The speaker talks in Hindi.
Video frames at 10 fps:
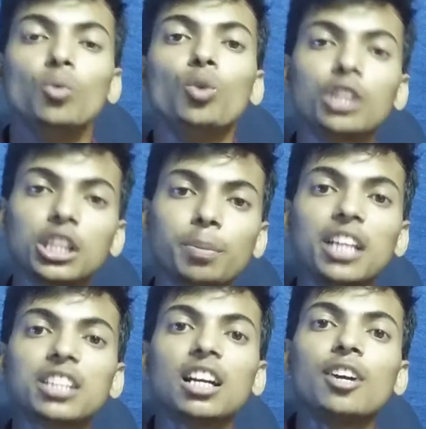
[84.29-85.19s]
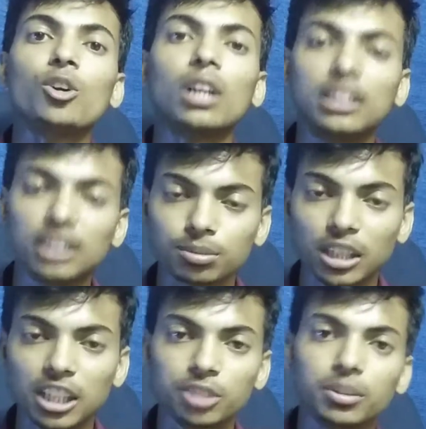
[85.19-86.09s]
वो किस प्राइस का है और अदर
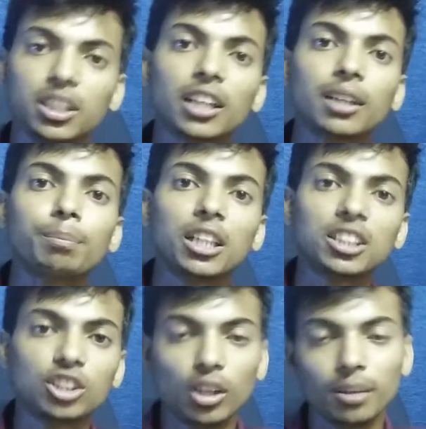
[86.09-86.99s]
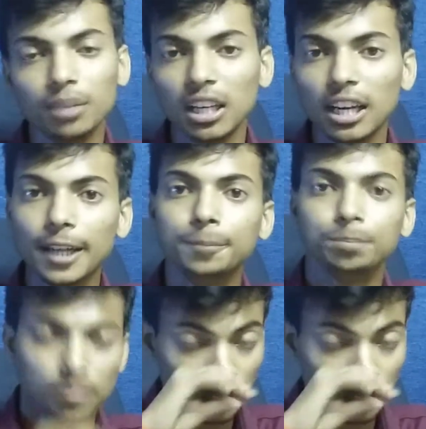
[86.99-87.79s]
साइट्स में जाकर प्राइस क्या मिल रहा है